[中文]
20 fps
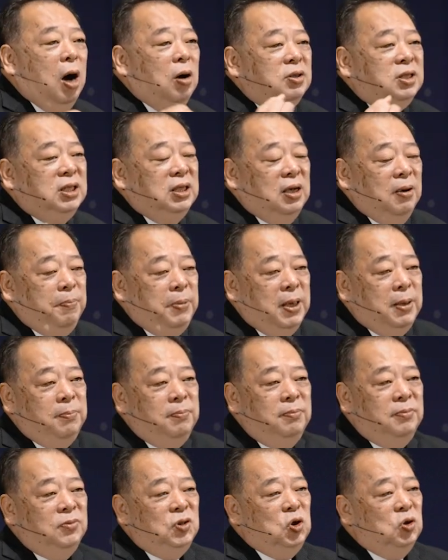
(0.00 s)
好几个
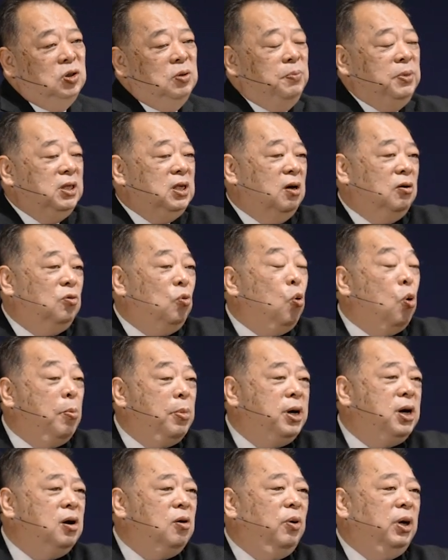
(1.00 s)
偏，就是比较我
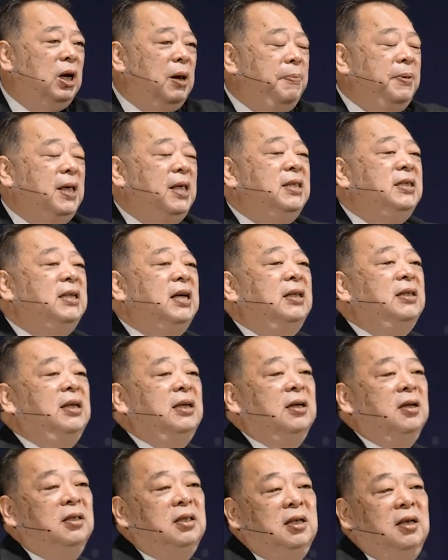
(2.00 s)
们认为的偏乡这
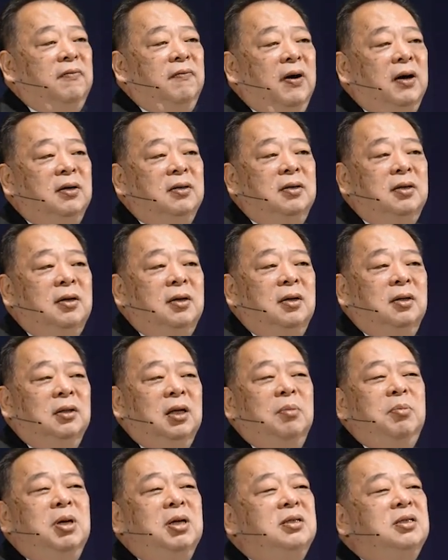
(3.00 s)
样的地方，
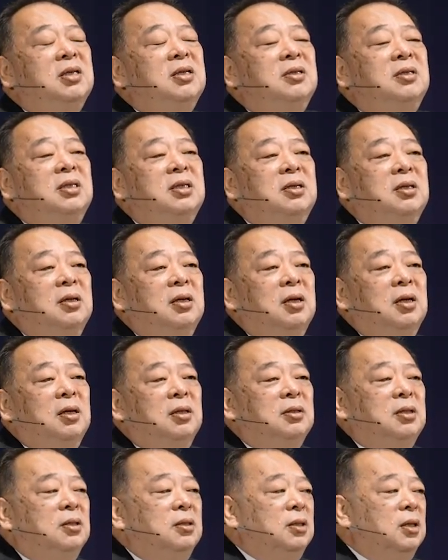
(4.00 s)
他们的经济
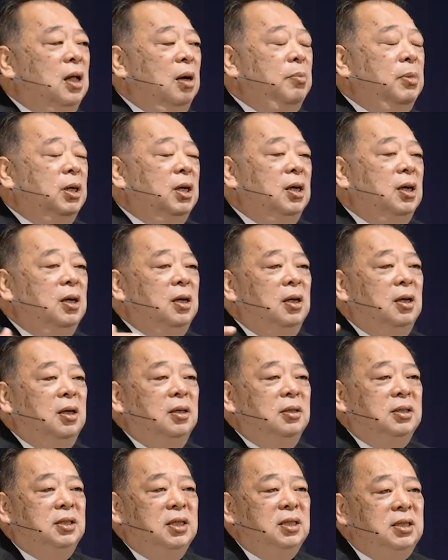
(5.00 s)
其实他们
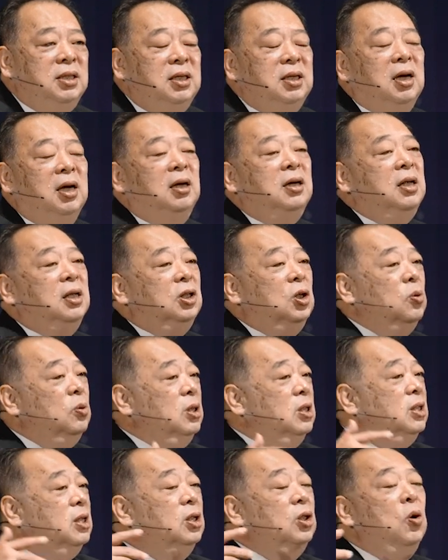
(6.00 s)
的经济能力都
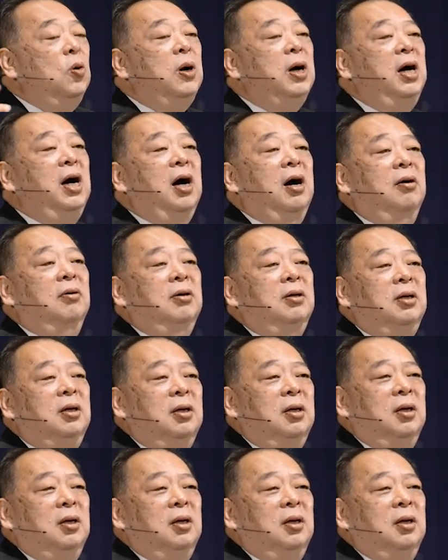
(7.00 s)
一切都很好。